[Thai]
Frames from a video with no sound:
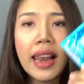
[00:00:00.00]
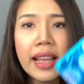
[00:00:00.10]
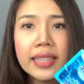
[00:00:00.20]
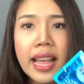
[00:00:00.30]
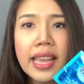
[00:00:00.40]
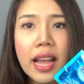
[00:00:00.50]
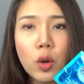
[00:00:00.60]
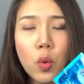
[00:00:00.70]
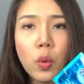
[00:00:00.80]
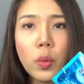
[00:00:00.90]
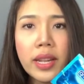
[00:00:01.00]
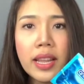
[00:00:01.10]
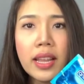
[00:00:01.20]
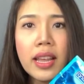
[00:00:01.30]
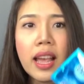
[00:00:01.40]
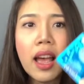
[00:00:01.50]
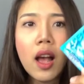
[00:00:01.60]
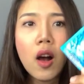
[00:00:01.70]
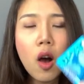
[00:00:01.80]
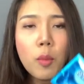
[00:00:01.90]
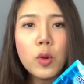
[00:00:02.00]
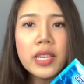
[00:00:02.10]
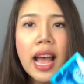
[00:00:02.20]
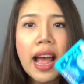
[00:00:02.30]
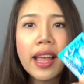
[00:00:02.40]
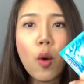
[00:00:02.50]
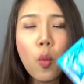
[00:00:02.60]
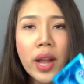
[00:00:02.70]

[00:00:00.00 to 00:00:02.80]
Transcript: และใส่อย่างถูกวิธีของผู้ชาย